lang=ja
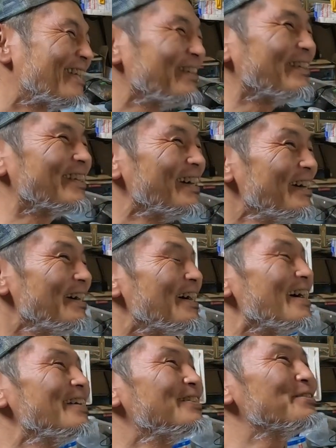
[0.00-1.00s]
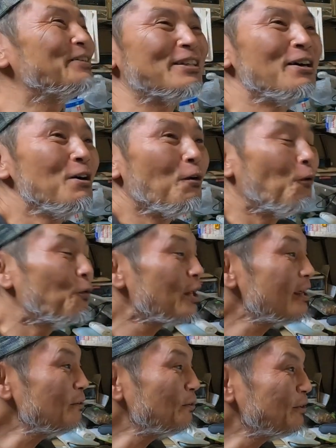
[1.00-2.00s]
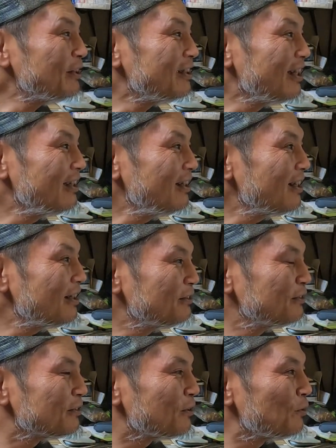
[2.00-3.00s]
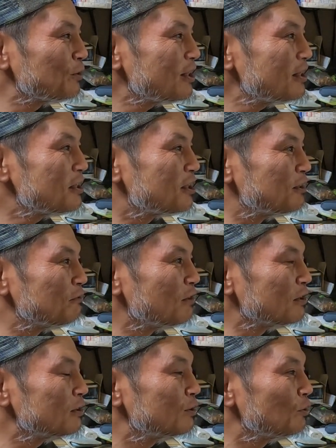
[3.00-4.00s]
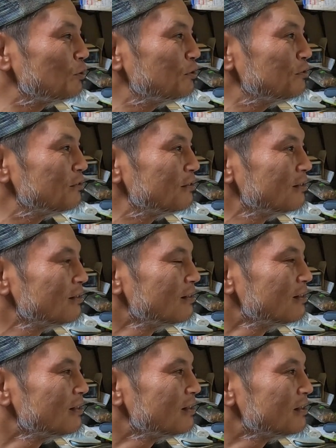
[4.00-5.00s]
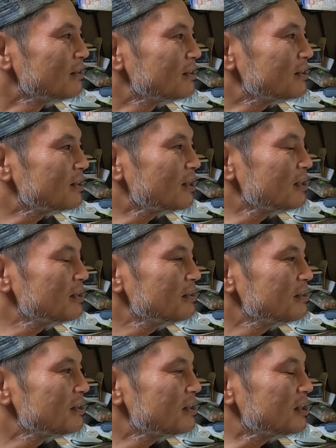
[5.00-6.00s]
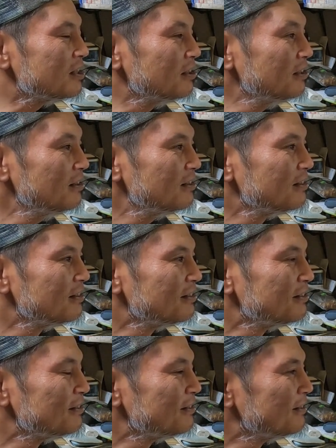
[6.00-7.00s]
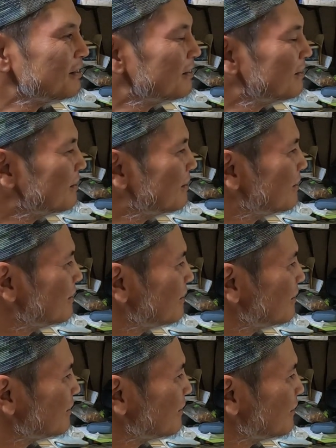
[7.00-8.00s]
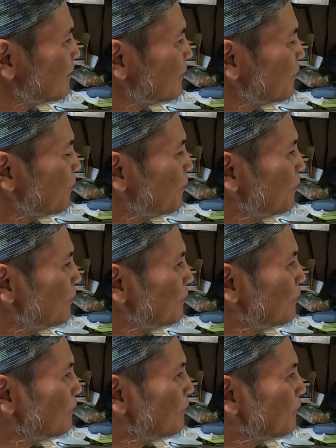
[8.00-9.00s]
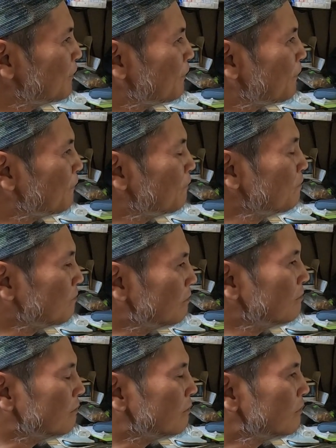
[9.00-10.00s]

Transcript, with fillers: ちょっと待って。え、ちょっと待って。俺の家にある小三振はそういう三振、はい、いやいやいやこれ、あれですかえっと、ちなみに、うんうん。